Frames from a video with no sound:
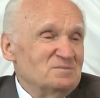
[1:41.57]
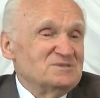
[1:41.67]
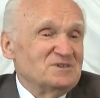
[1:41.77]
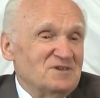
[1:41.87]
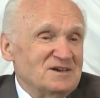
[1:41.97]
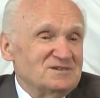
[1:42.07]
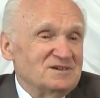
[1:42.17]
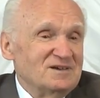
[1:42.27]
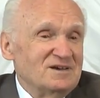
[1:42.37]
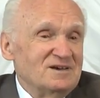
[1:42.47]

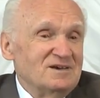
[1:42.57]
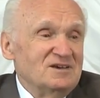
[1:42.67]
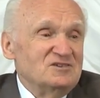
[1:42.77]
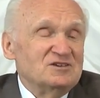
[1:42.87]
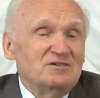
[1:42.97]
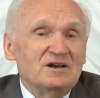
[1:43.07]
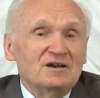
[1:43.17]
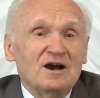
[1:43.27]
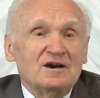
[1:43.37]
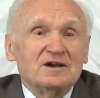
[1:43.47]
Представляете? И
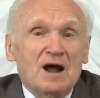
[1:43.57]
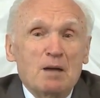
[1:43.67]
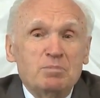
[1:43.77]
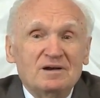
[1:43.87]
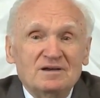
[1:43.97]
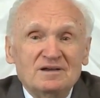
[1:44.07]
человек как раб.